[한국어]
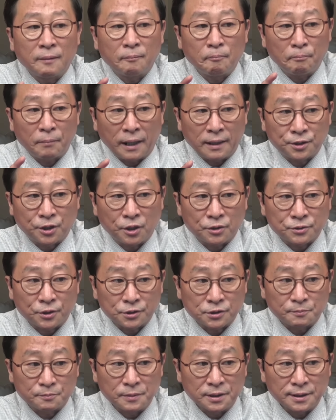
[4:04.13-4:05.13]

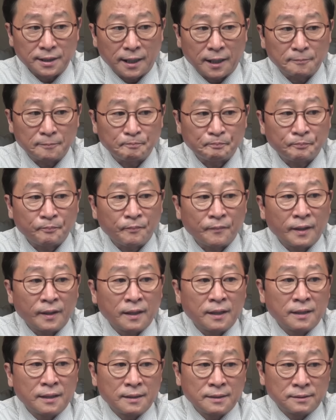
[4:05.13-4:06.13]
밝혔었습니다.
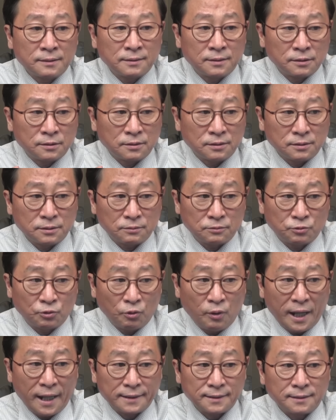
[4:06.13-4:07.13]

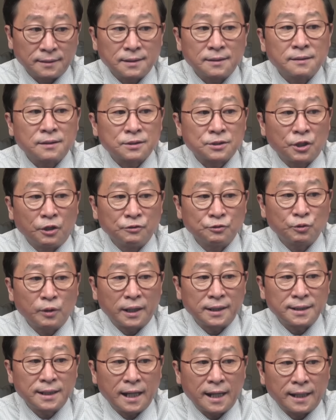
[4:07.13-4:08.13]
또한
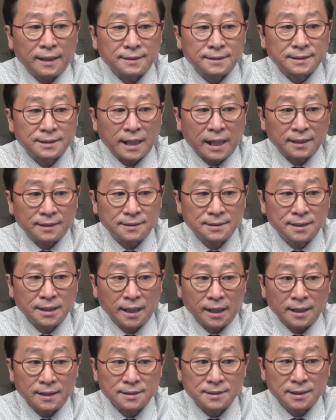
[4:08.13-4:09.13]
선관위가
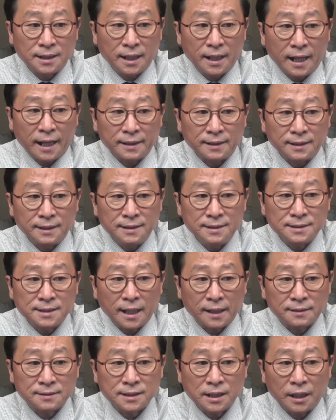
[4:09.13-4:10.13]
자체 시행한
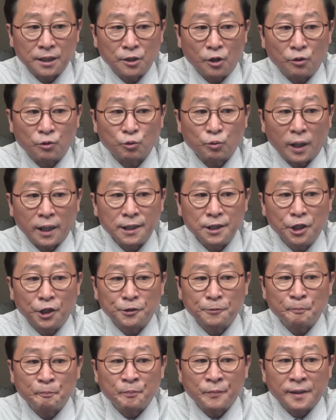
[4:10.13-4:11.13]
인사 채용
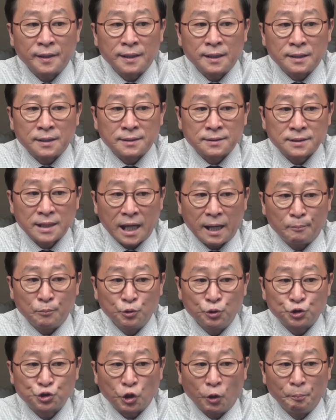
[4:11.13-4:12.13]
관련
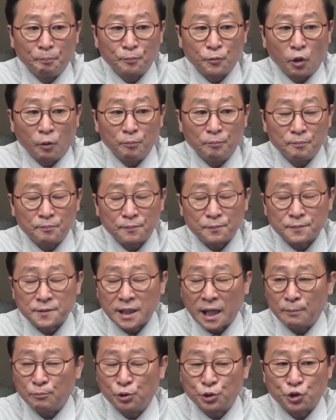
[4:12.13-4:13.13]
사무 점검,
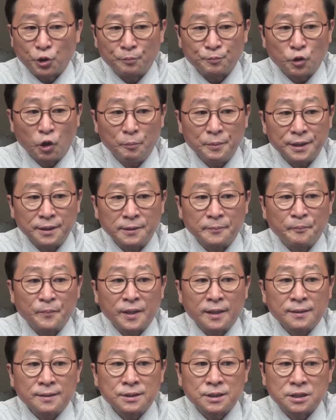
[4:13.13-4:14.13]
사무 점검이
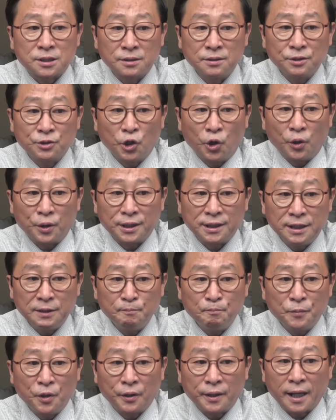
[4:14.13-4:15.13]
증거
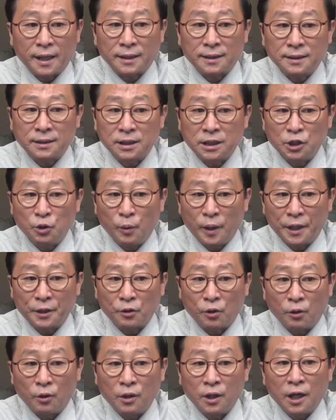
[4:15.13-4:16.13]
인멸의
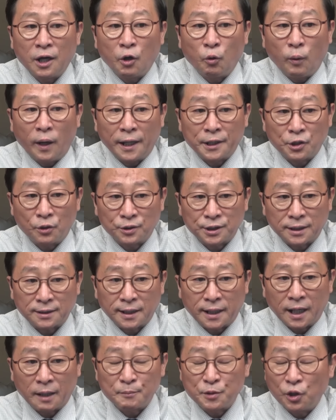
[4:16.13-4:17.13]
기회로
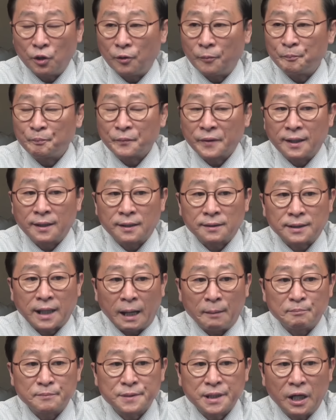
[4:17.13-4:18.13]
활용됐다라며
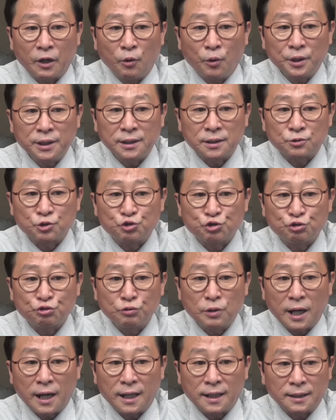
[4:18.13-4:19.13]
감사원이
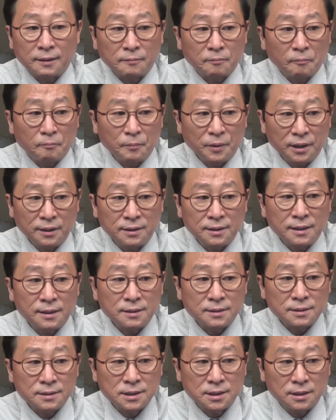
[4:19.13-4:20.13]
중앙 및
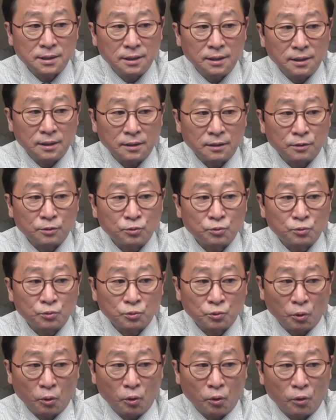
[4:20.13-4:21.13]
시,
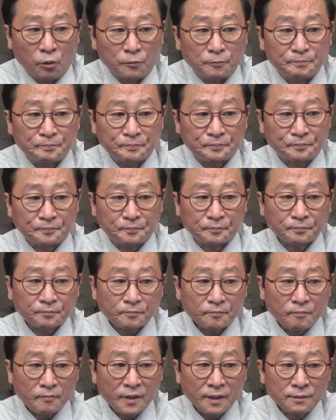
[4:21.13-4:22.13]
도,
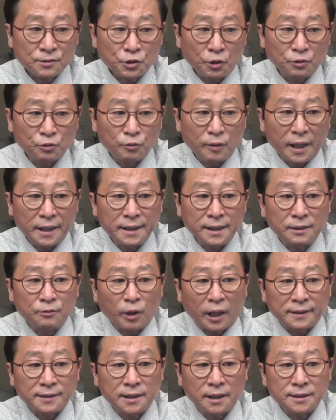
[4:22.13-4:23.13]
선관위
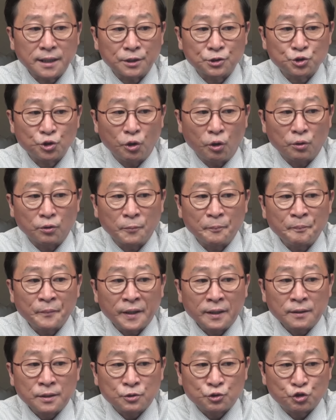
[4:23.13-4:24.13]
관계자 총
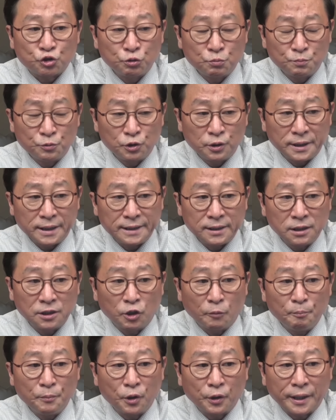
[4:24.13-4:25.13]

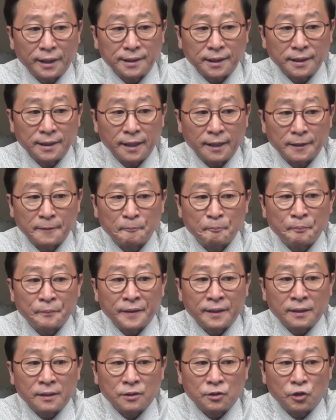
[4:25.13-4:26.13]
27명에 대해
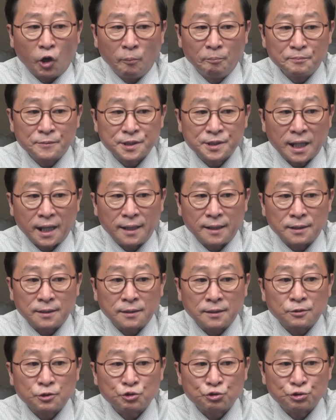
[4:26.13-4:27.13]
검찰
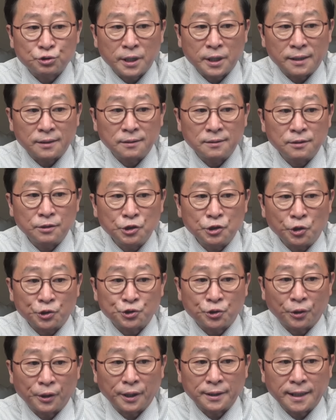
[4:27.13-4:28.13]
수사를
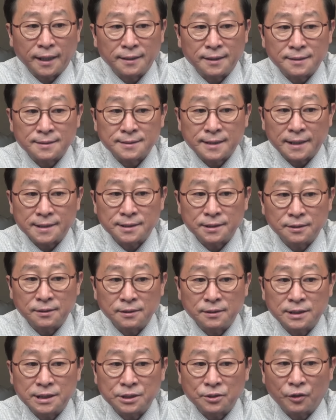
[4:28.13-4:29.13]
요청했다는
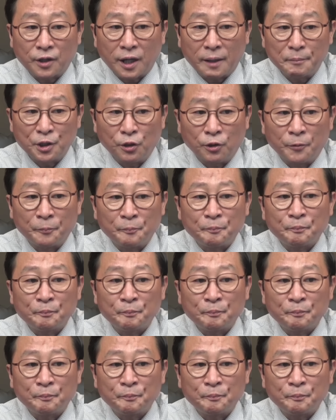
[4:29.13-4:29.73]
사실을 지적하며